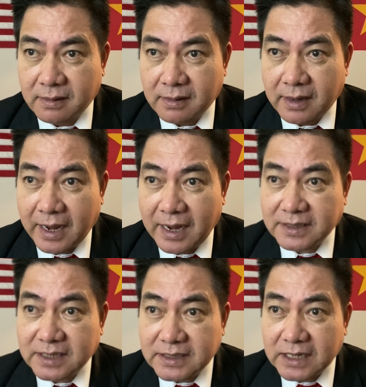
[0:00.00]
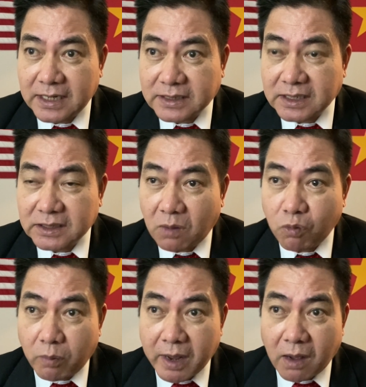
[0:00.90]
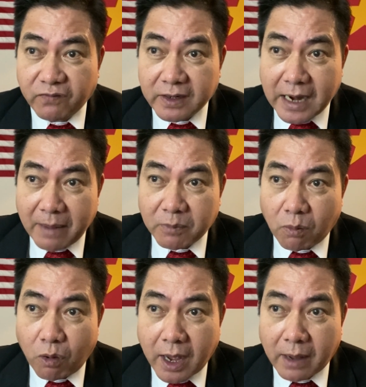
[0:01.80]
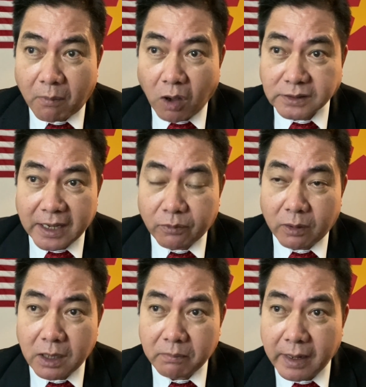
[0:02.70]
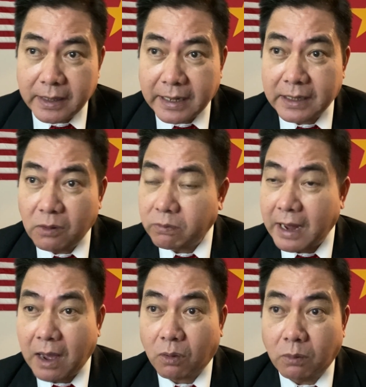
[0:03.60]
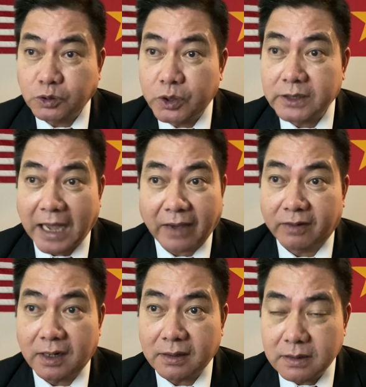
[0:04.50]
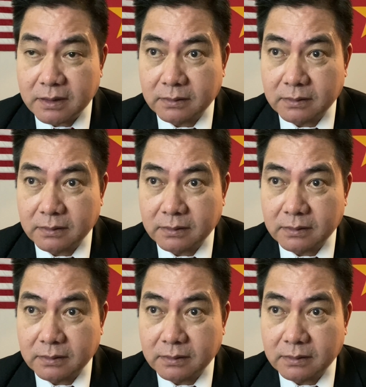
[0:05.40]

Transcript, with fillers: Hay là chính danh là chính thống của mấy ông Việt Nam Cộng Hòa bỏ chạy qua nước Mỹ này lúc nào cũng xuyên tạc về đất nước.